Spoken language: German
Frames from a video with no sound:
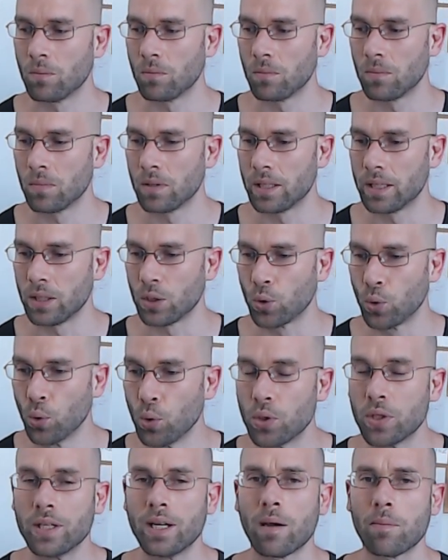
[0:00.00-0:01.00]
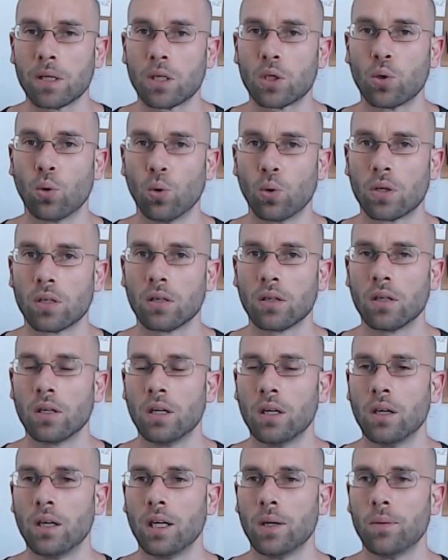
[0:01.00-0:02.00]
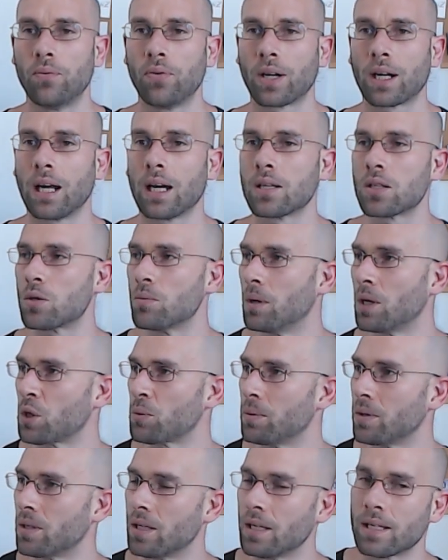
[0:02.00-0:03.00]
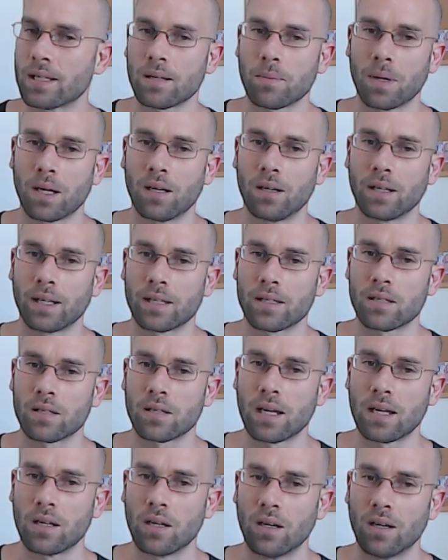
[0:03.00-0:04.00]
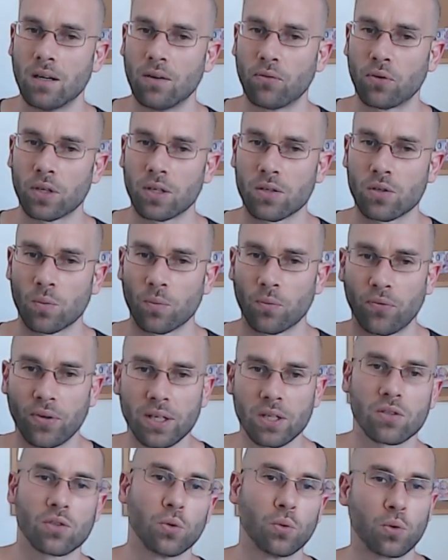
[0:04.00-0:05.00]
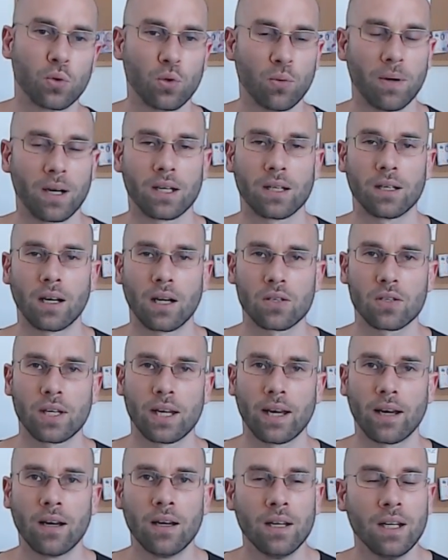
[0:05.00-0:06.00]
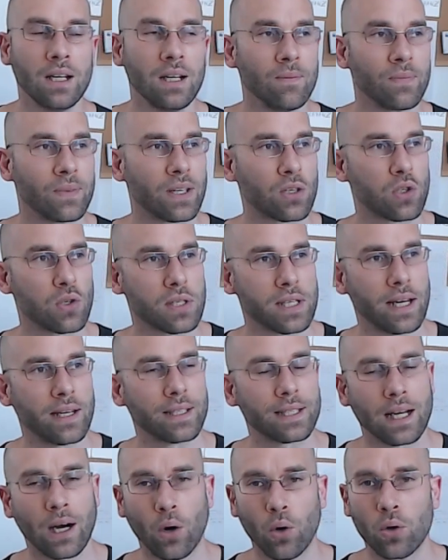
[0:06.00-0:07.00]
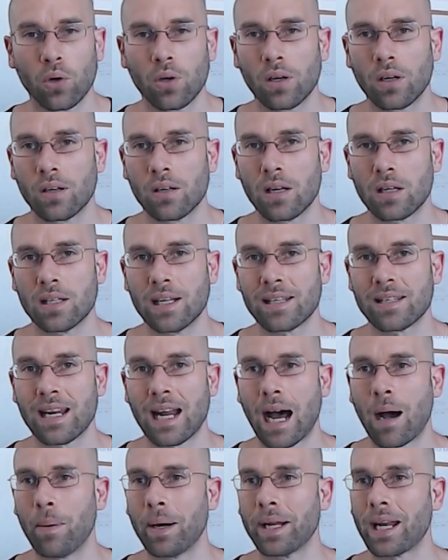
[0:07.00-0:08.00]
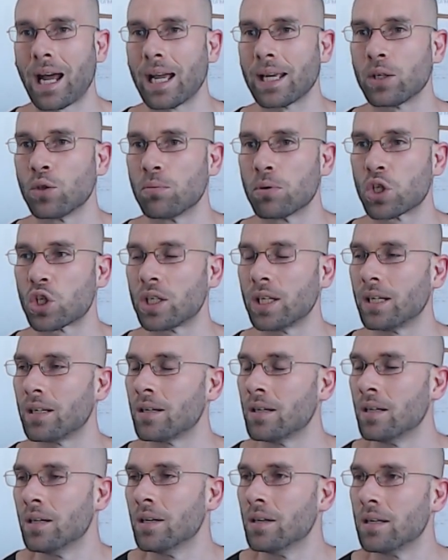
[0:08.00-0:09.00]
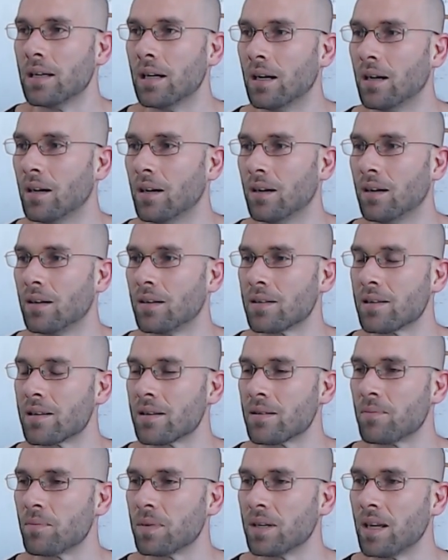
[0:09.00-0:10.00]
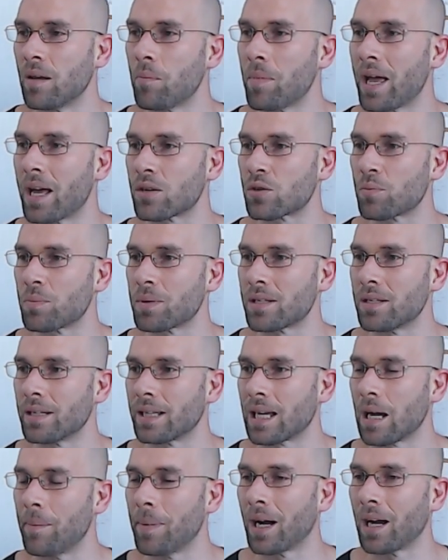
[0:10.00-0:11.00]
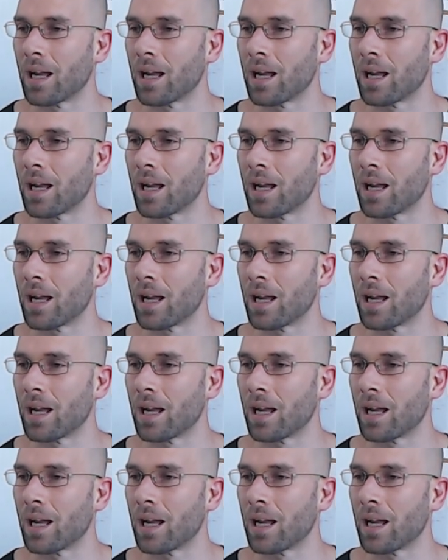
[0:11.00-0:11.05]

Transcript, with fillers: die Güte der Methoden im Vergleich zum Beispiel, ich sag mal, jetzt äh, von so einem Fitness-YouTuber, ne? also der dann schlussendlich auch, also dessen Arbeit eigentlich nur besteht, äh, nebenher so ein bisschen die Kamera